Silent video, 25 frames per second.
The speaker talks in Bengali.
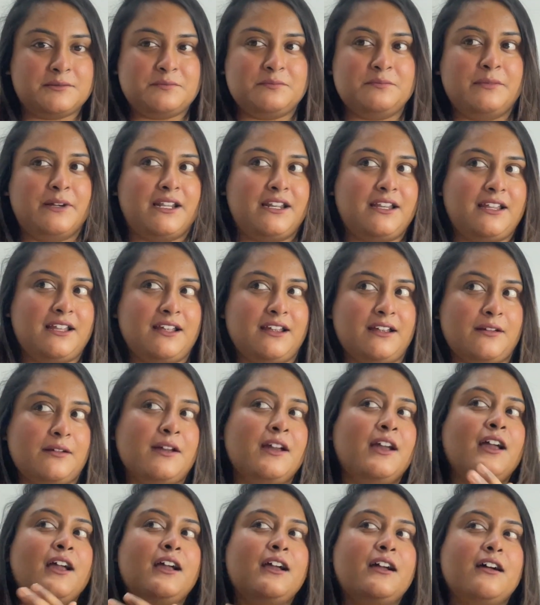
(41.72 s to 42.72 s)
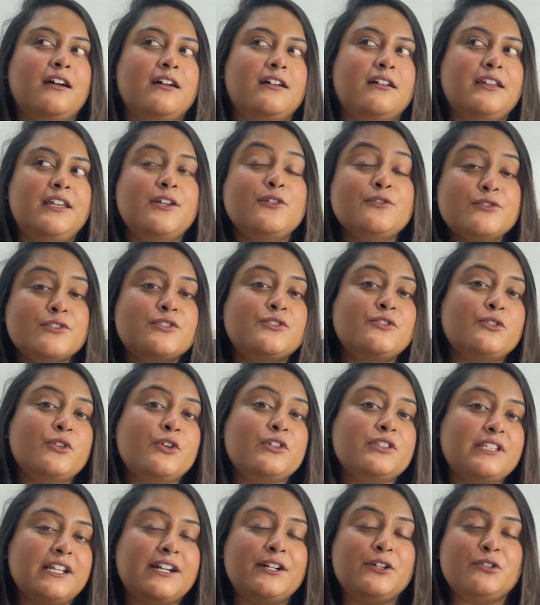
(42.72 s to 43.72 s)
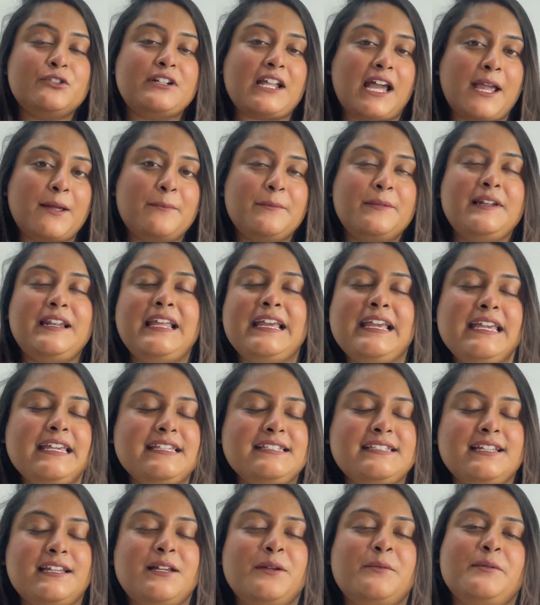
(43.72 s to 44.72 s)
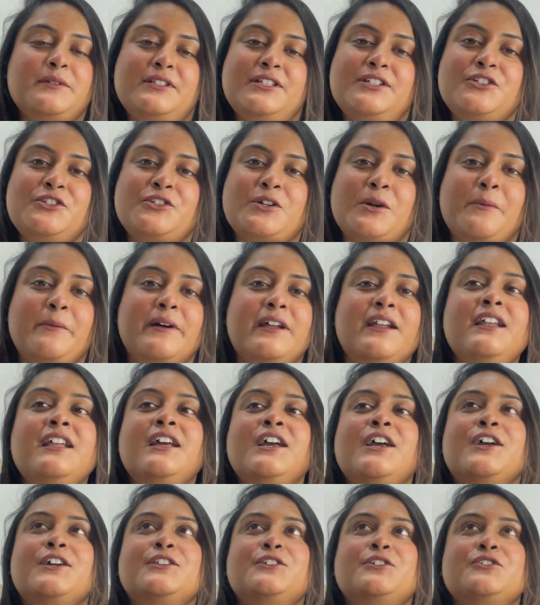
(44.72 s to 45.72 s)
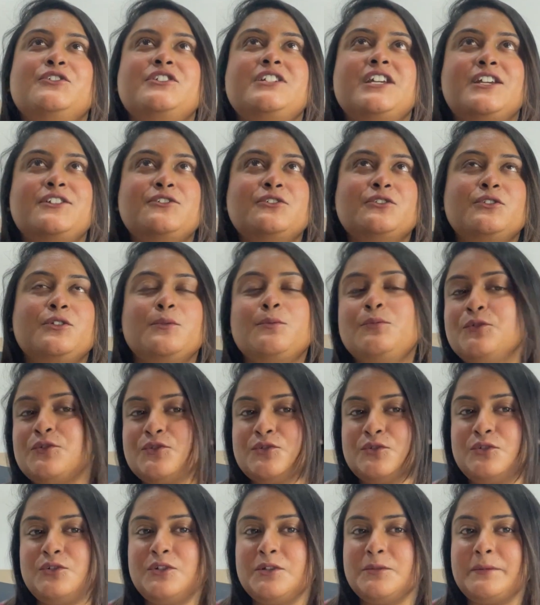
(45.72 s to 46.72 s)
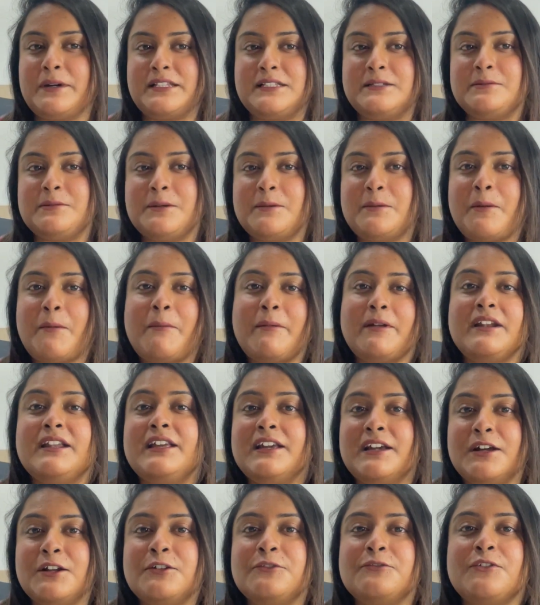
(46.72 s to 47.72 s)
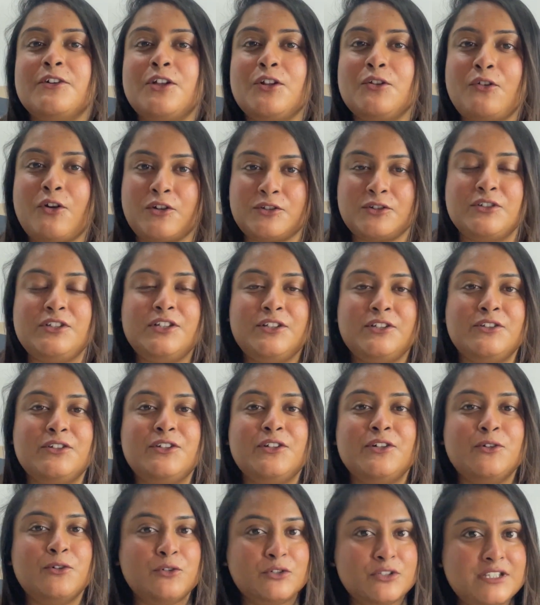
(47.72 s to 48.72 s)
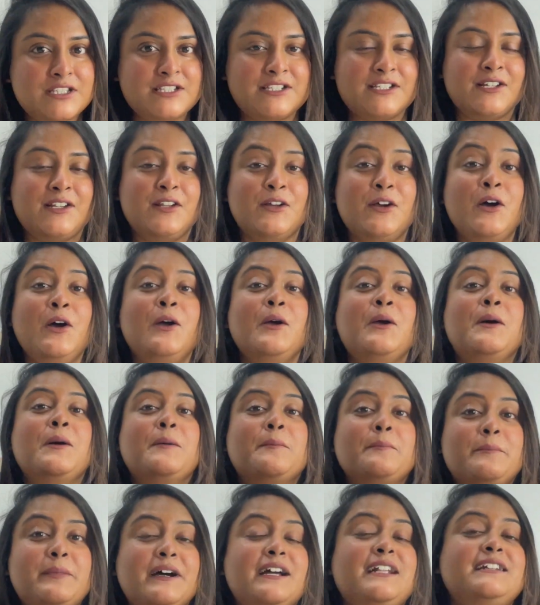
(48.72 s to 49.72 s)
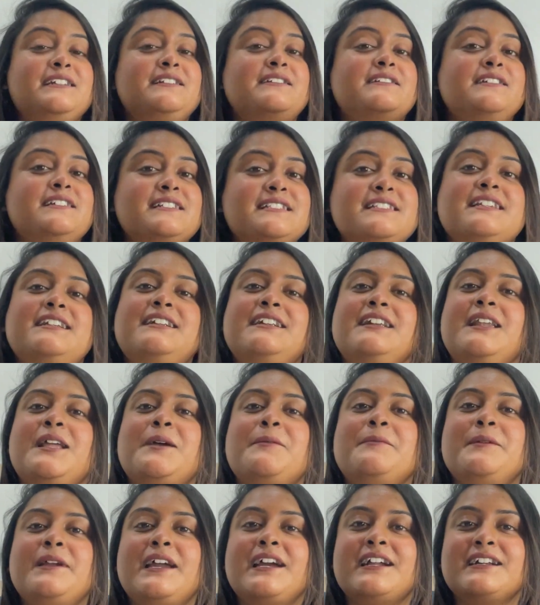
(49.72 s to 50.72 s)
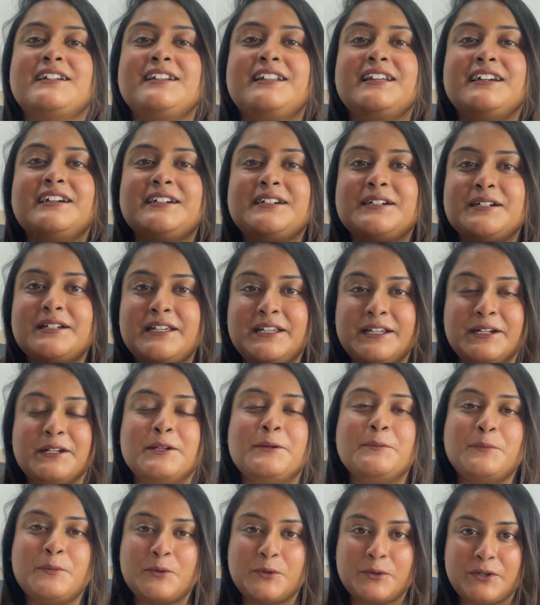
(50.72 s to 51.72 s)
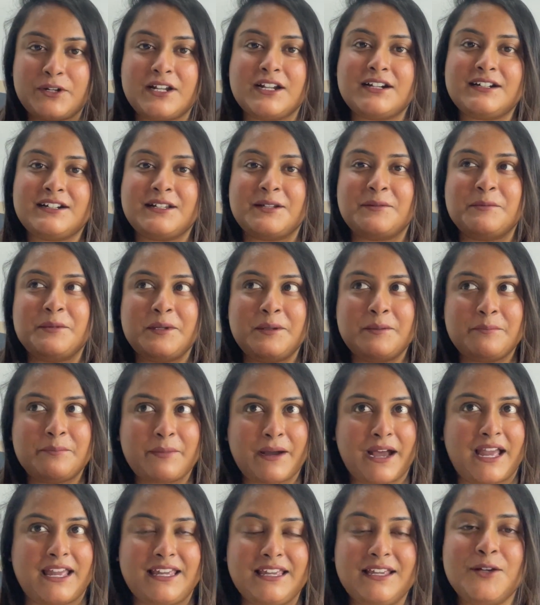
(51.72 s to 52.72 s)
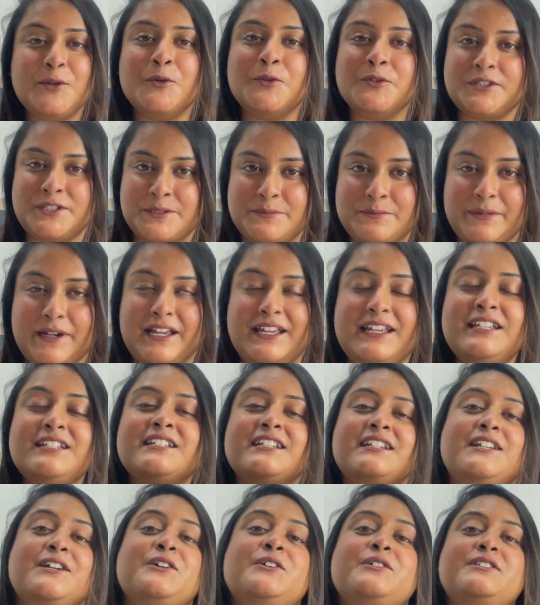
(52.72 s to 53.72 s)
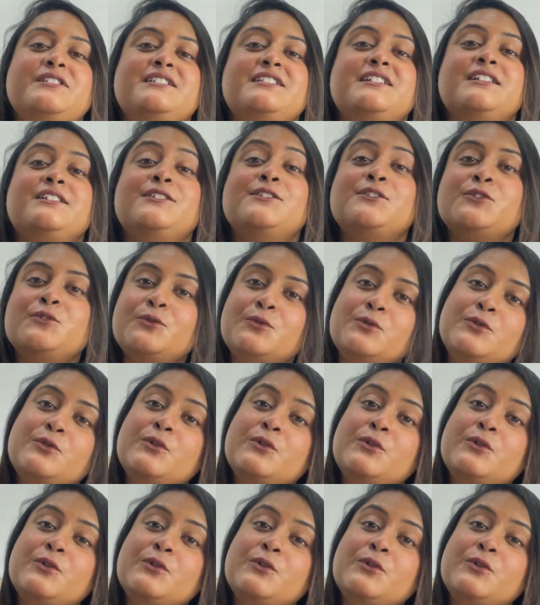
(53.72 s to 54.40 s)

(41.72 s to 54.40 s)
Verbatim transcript: মানে ইউজ টু হতে একটু টাইম লেগেই যায় আমাদের সবার তো সেই জন্য প্রচণ্ড বাজেভাবে আমার হেয়ার ফল কতদিন ধরে হচ্ছিল বাট রিসেন্টলি আমি একটা হেয়ার প্রোডাক্ট আমি পাই খোঁজ পাই সেটা হচ্ছে থ্রু